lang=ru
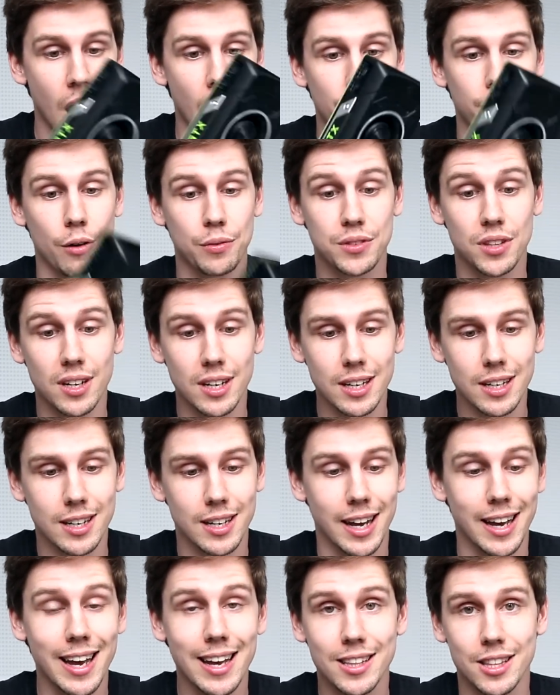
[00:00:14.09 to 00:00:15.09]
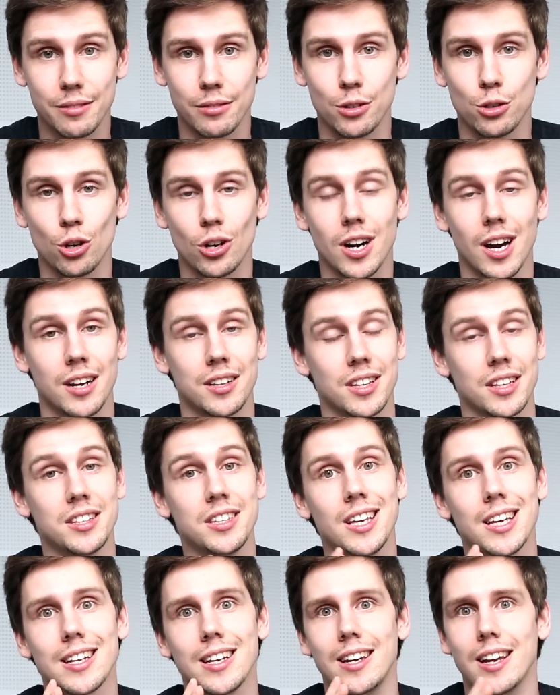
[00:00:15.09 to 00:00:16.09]
А во-вторых, эта видеокарта
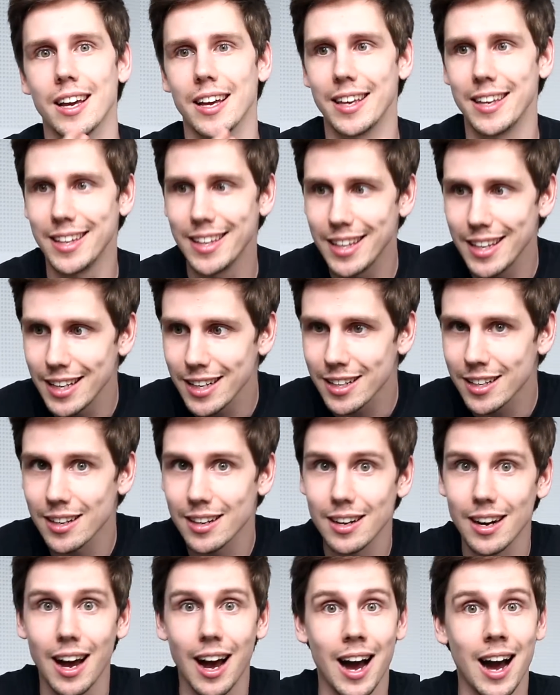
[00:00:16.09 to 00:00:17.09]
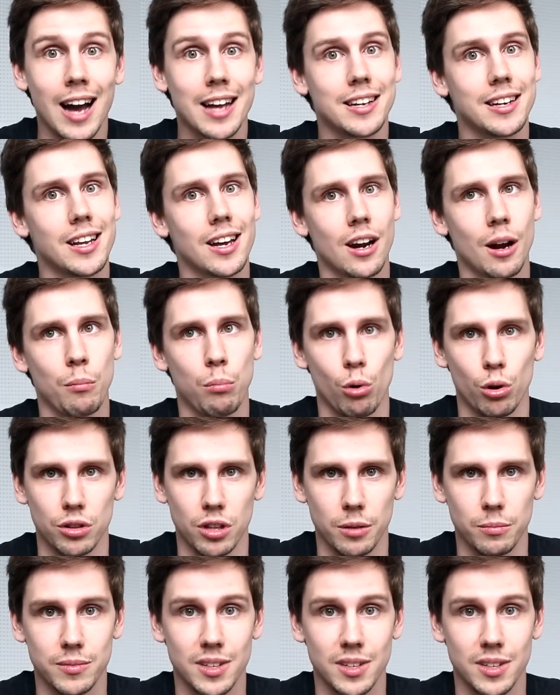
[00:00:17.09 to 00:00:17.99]
не для игр, а для работы.